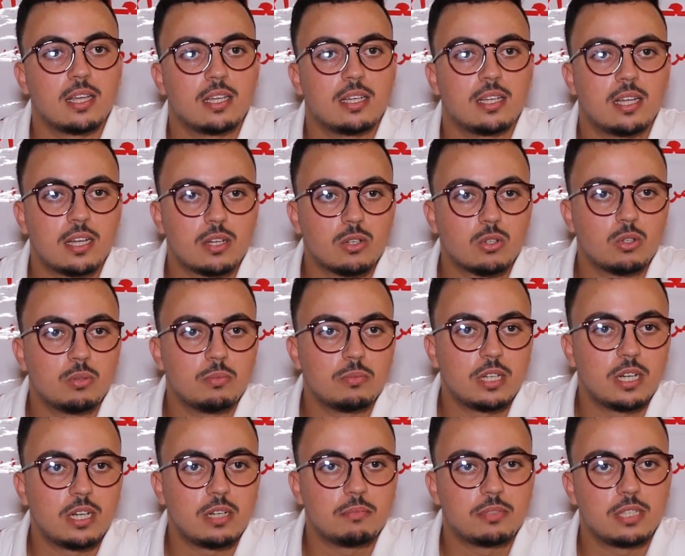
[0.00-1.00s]
الى ان
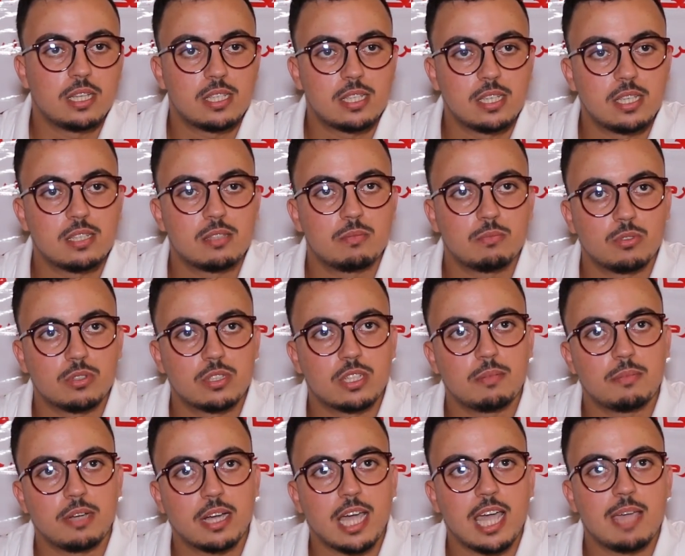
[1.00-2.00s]
قمنا بتاسيس
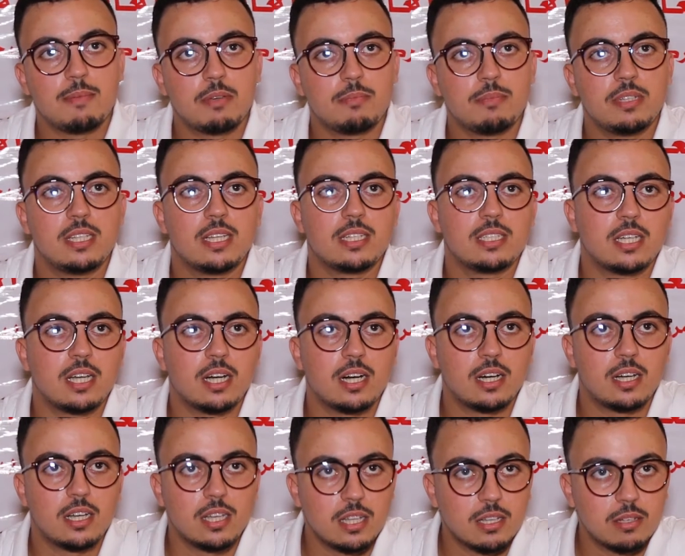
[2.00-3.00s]
منظمه قائمه بذاتها
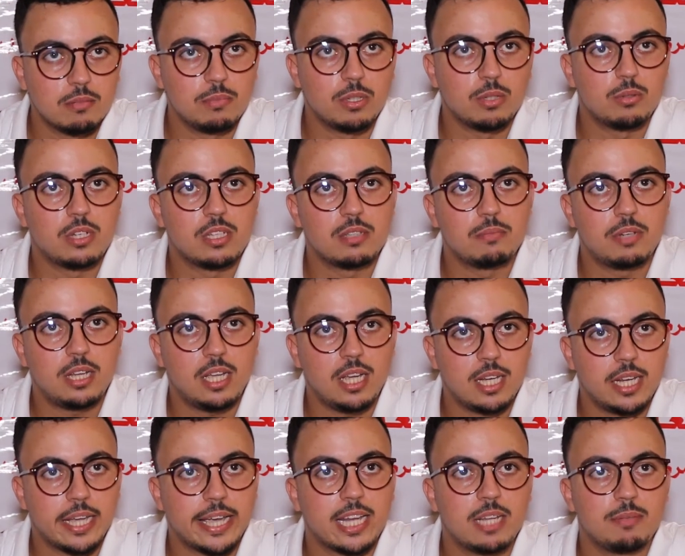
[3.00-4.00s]
بأولاد
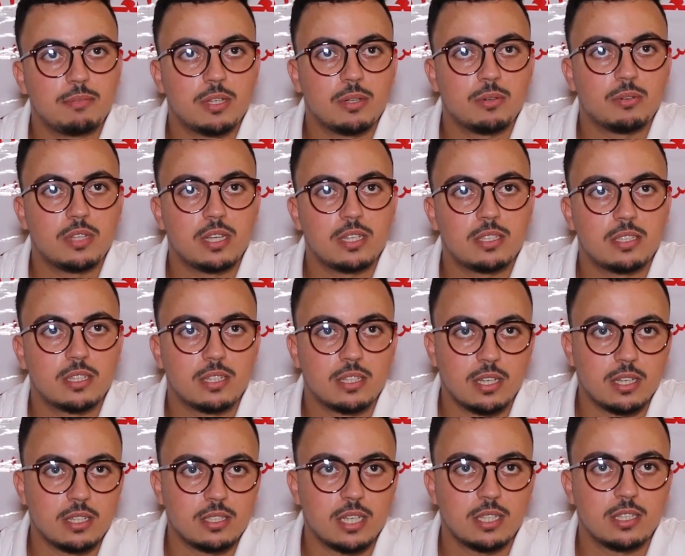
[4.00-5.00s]
برحيل إقليم تارودانت
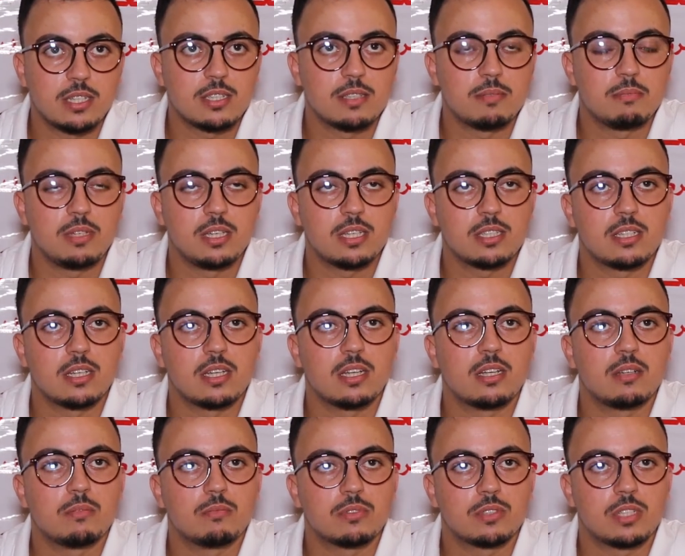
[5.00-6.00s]
آه، تحت تسمية آه،
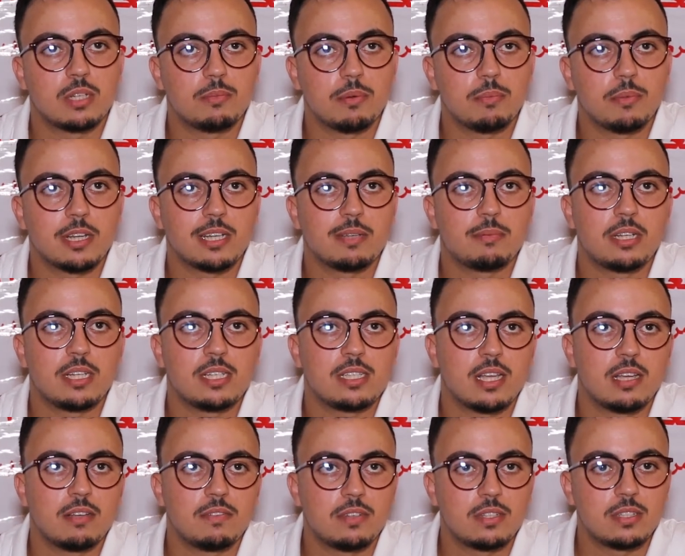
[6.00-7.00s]
المنظمة المغربية
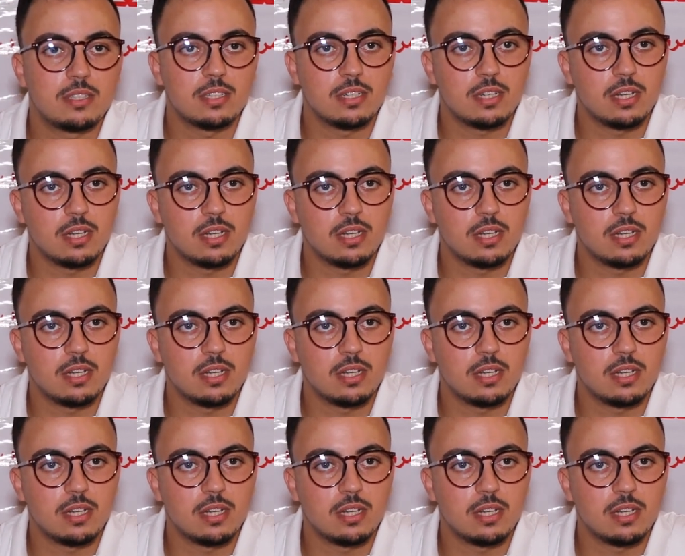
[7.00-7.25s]
للإسعافات آه،